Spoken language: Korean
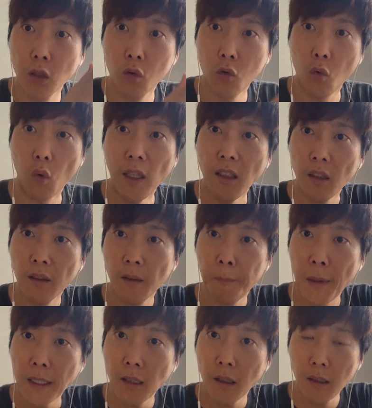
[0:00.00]
완전
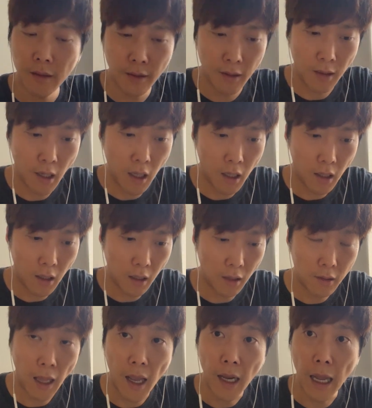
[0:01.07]
스페셜리스트가 돼
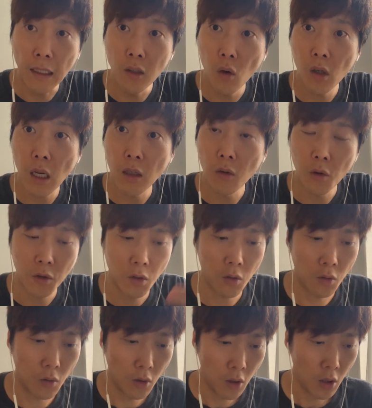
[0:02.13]
가는 거라는 거죠.
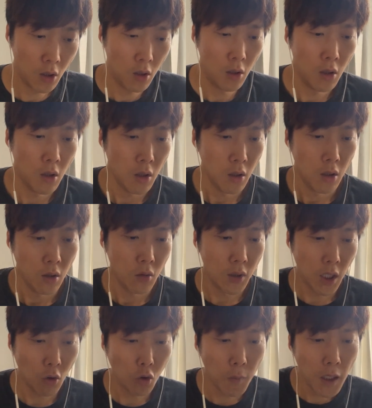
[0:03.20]
그 제
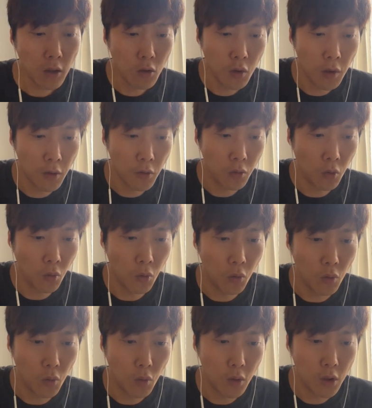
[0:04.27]
후배들 중에서도
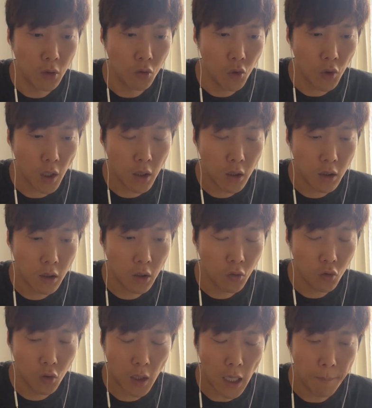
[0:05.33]
지금 뉴욕에 있는 친구 중에
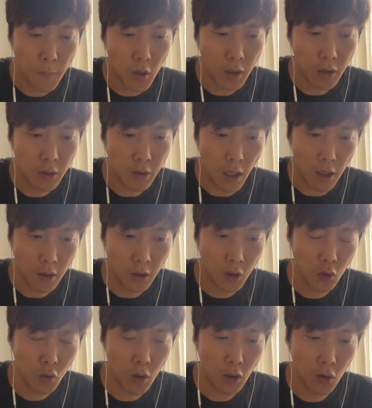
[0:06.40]
한 명이 있는데 그 친구
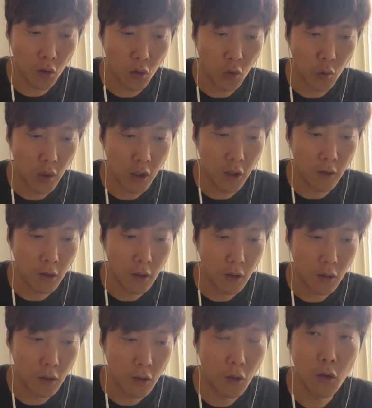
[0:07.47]
같은 경우에는
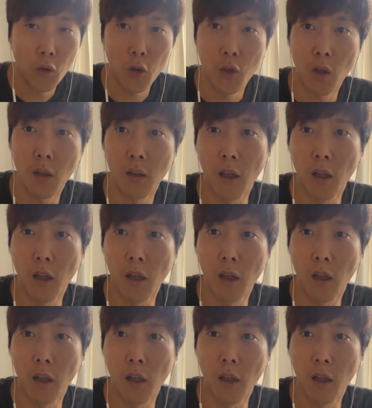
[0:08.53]
그러는 거 저한테